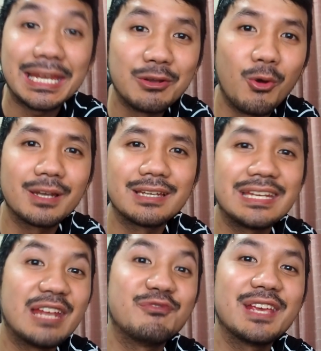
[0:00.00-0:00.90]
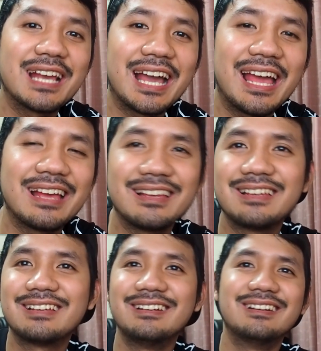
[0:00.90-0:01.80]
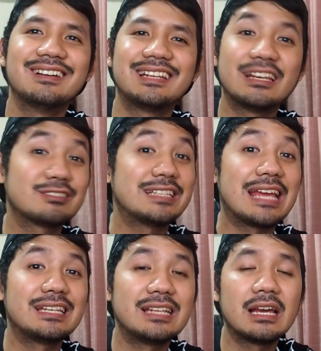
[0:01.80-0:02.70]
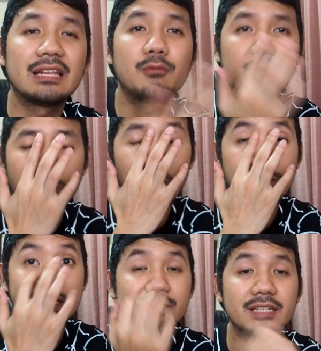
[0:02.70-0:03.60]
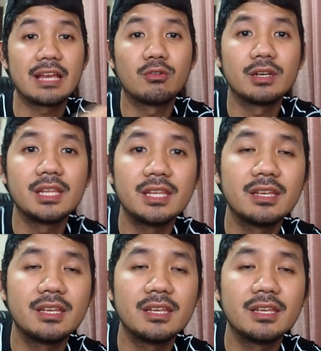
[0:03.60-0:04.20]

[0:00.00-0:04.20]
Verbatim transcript: ดโนตในเน็ตฟิกอะฮะเออ อันนี้ก็แสดงดีนะ อันนี้ผมชอบนวนักแสดงคนนี้